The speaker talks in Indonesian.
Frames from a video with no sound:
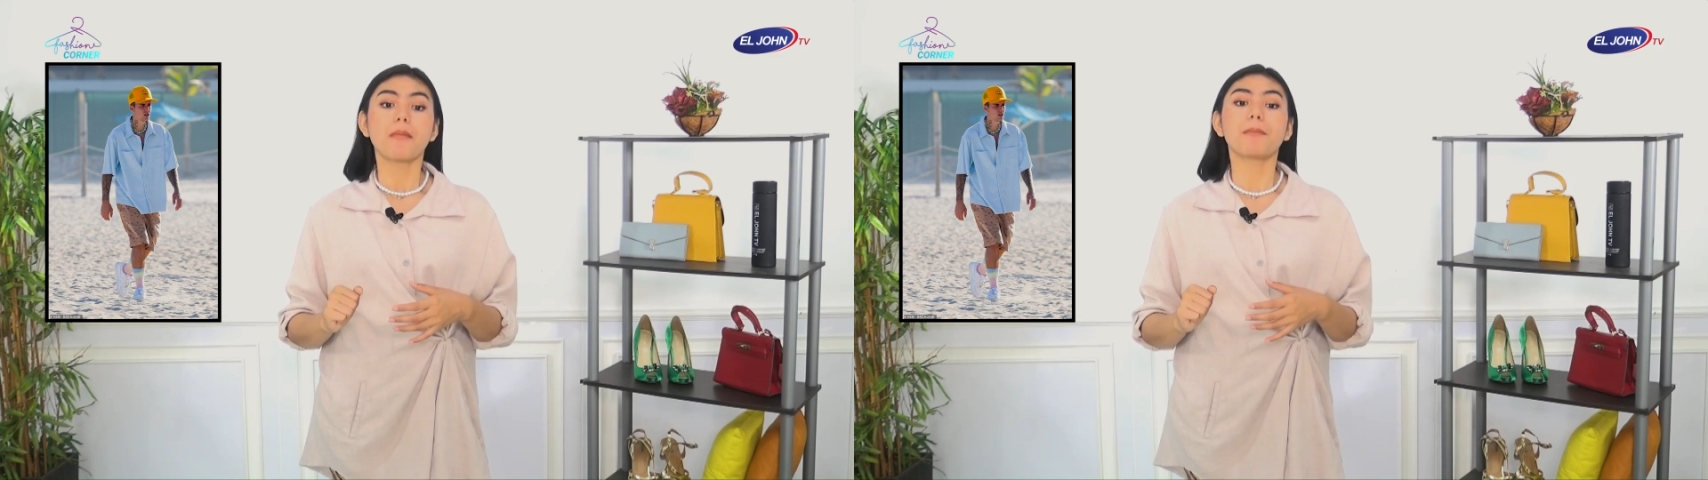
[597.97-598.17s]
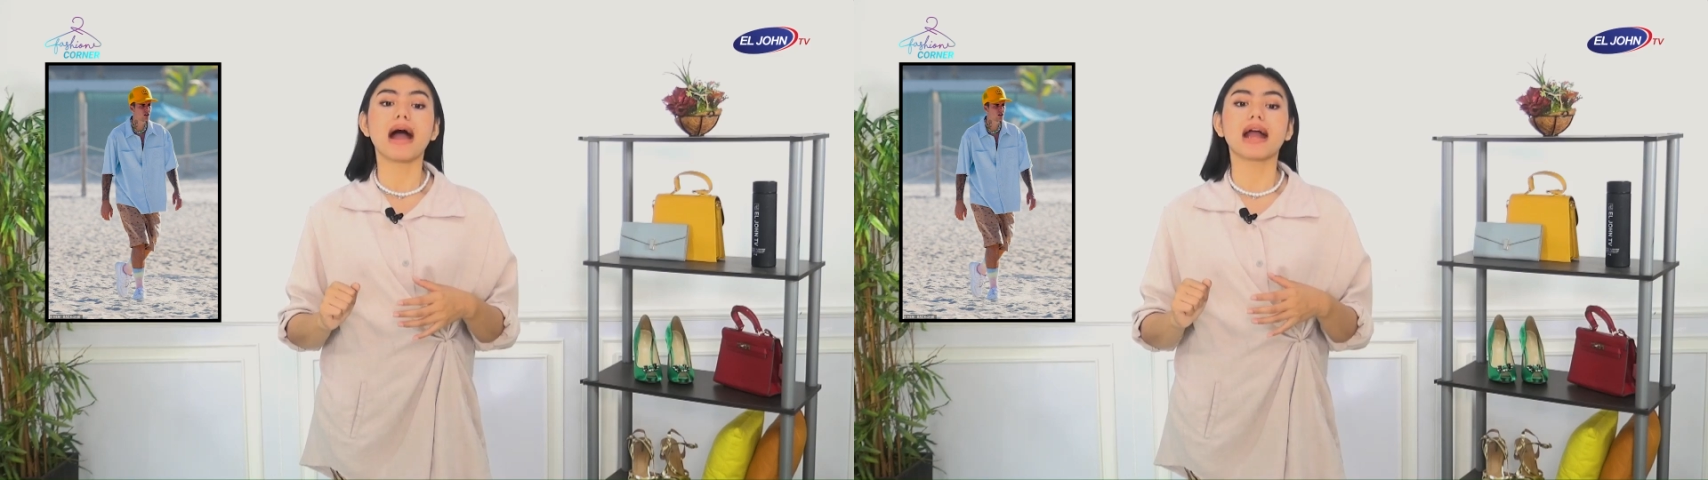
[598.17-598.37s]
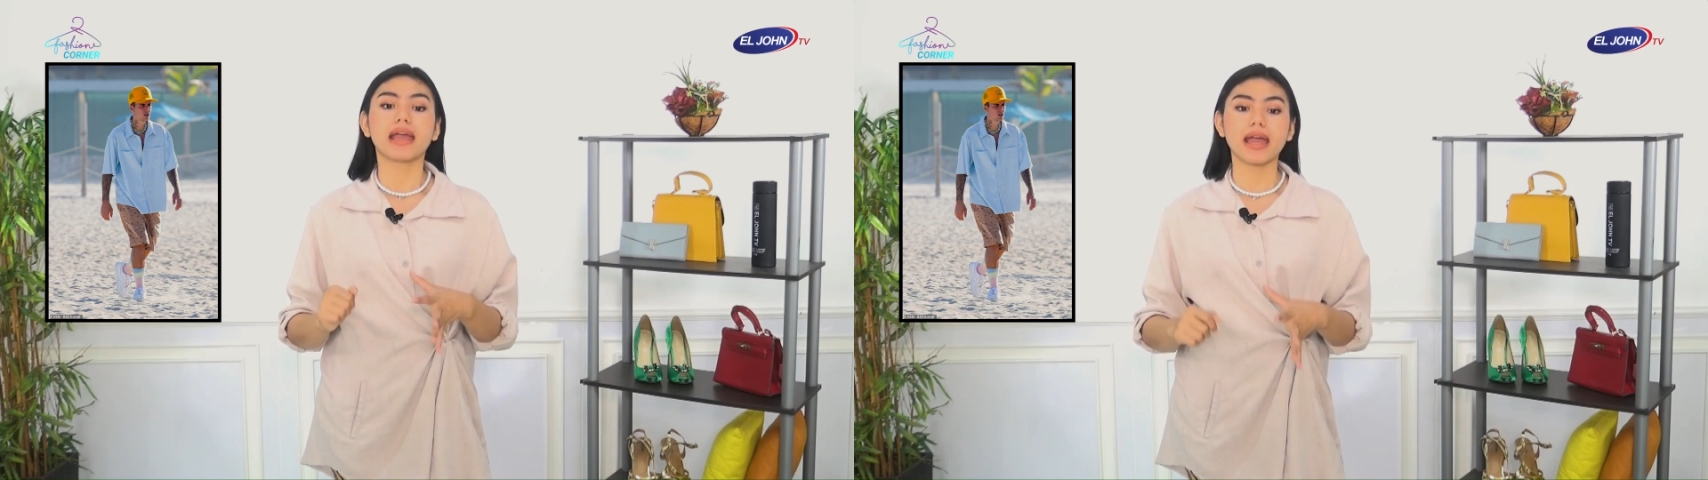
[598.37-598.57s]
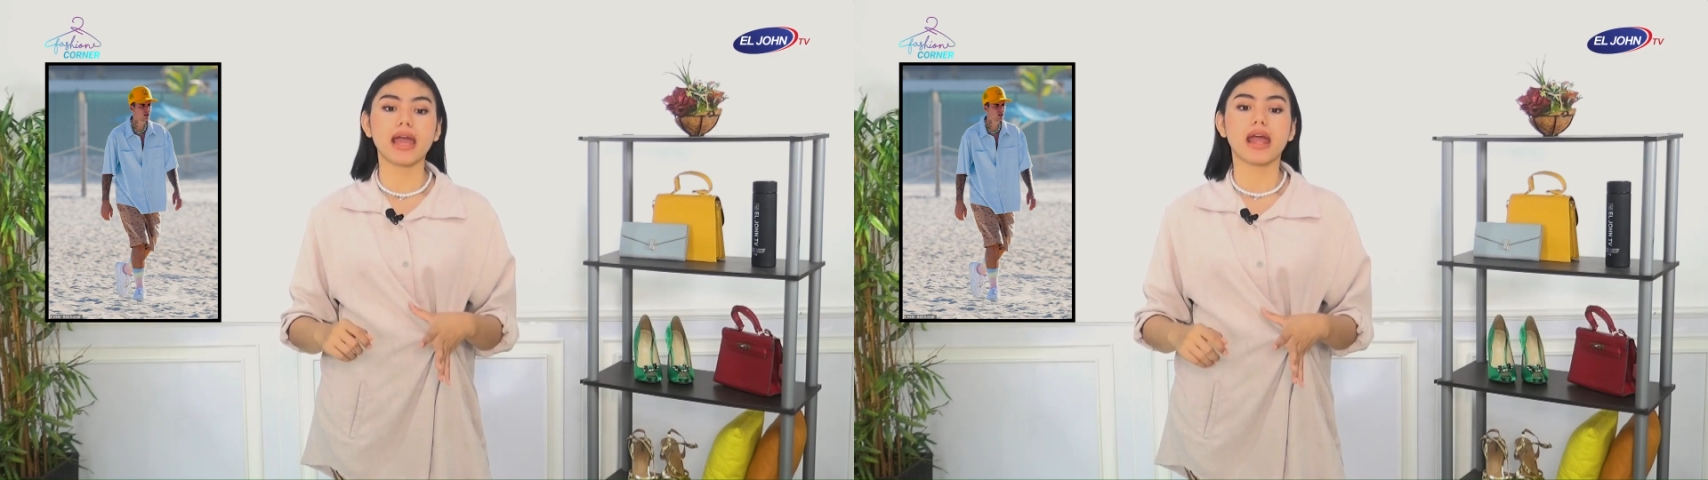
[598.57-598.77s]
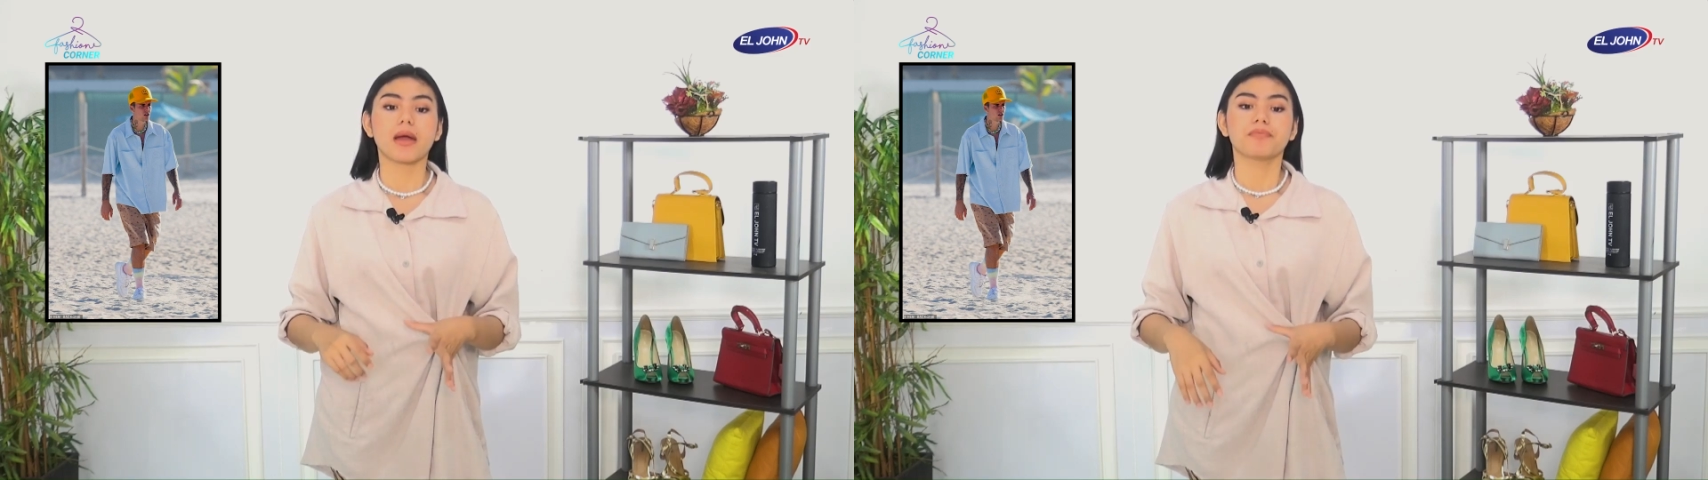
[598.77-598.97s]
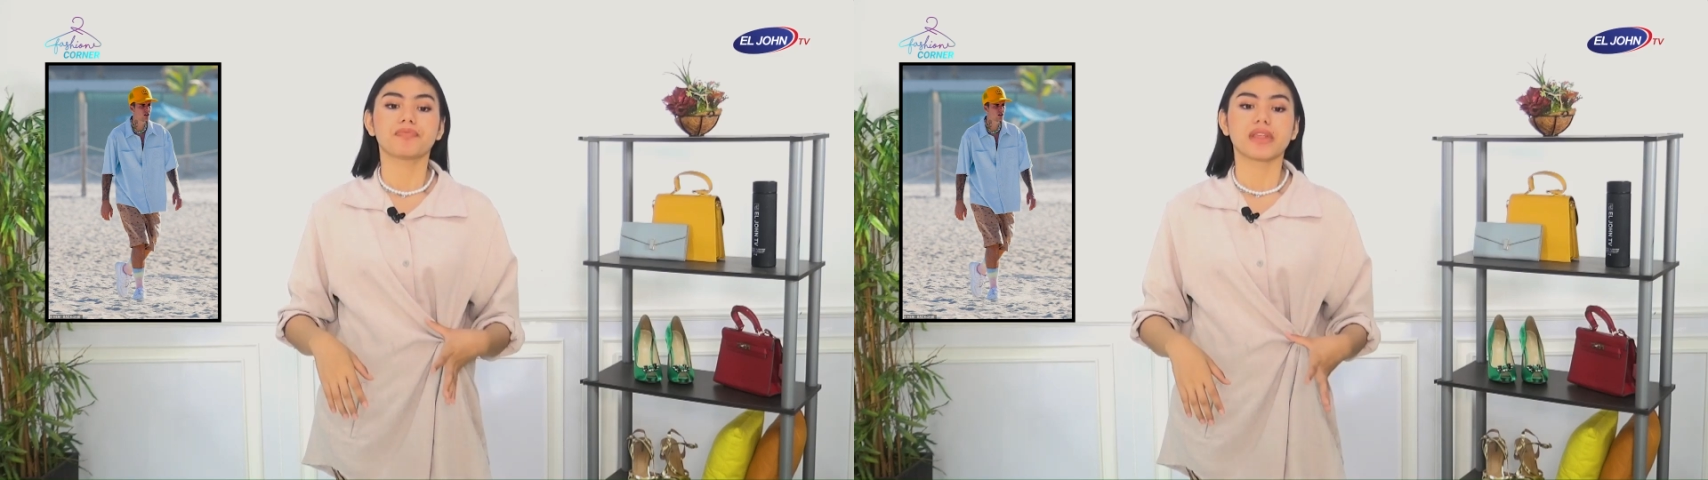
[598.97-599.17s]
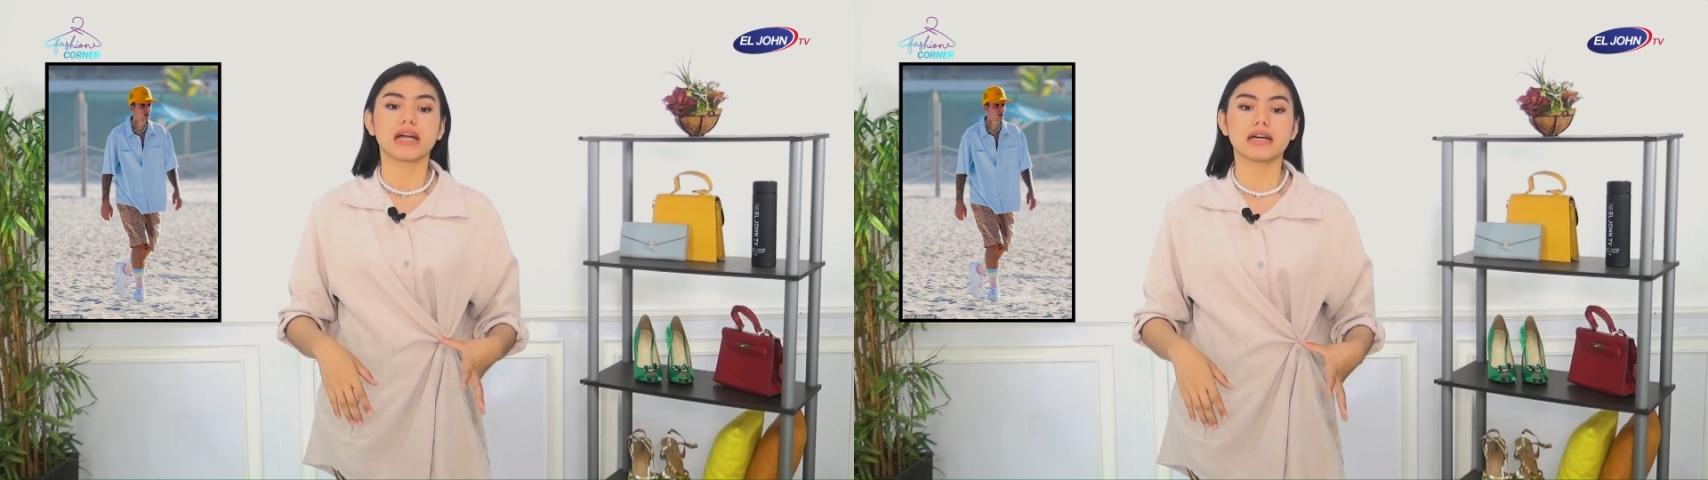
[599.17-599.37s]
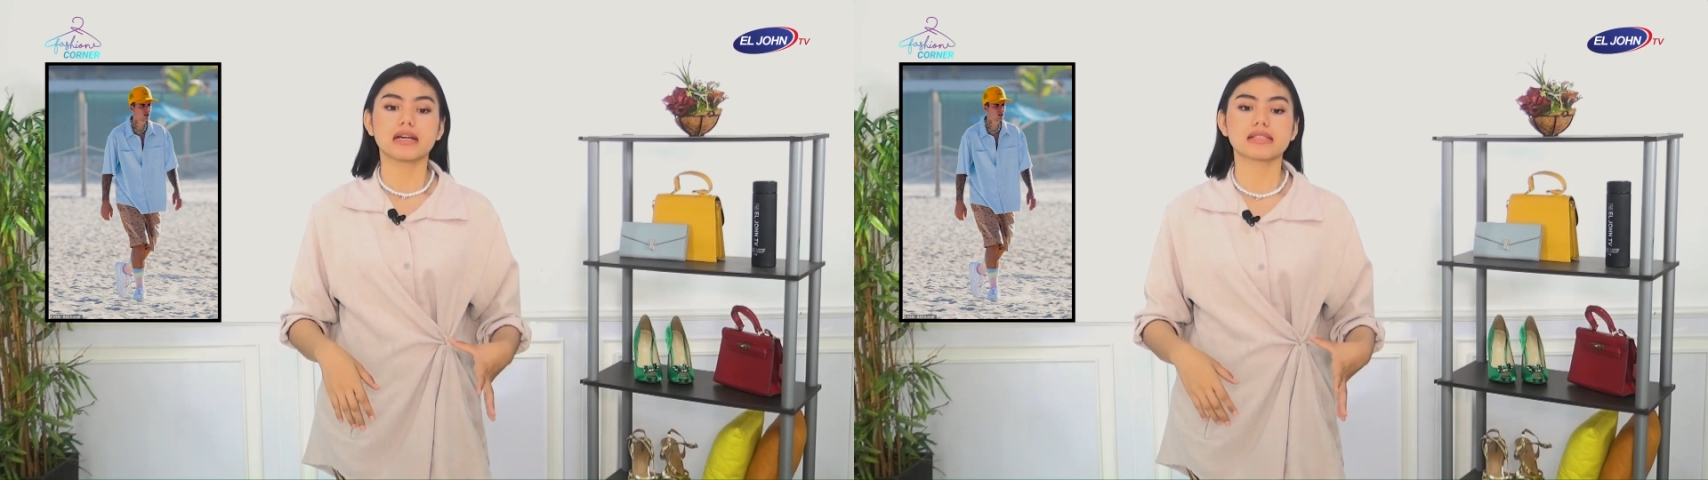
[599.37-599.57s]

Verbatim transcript: Pakai uh,